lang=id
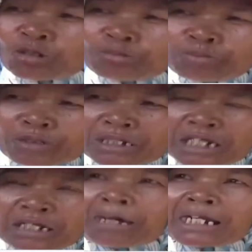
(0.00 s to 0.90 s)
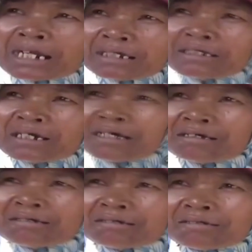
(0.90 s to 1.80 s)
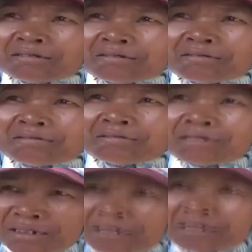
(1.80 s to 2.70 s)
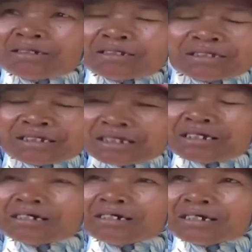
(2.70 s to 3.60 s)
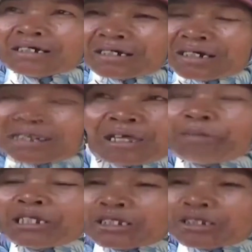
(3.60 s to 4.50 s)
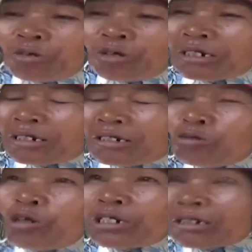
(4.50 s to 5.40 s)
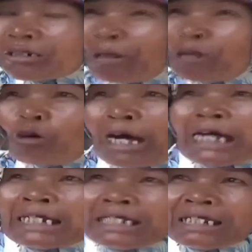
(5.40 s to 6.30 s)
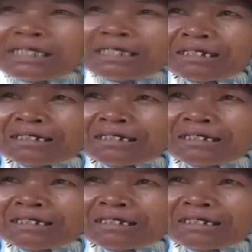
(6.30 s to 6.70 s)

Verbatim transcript: cuman dari kemarin aja. Oh, sering kayak gini tapi tiap iya. hari? Oh, tapi cuman baru dua hari.